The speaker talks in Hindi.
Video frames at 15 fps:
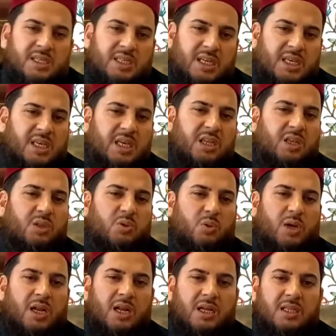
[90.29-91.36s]
यकीनी तौर
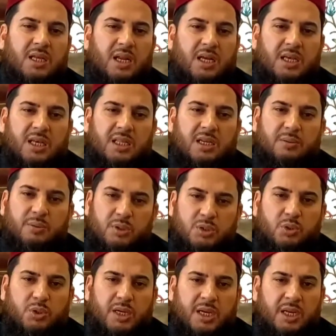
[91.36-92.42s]
अल्लाह ताला की तरफ
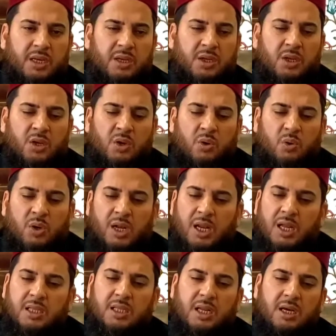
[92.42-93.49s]
रुजू करें और
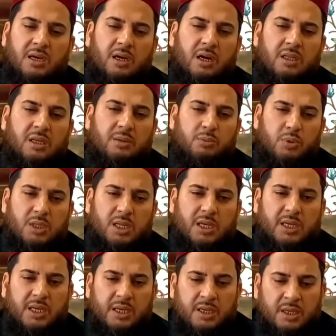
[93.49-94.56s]
अल्लाह ताला कादर
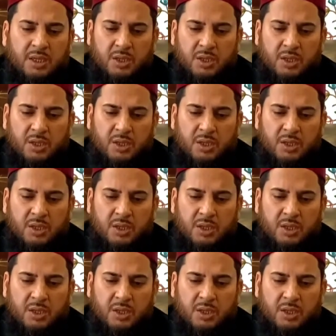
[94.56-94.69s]
मुतलक है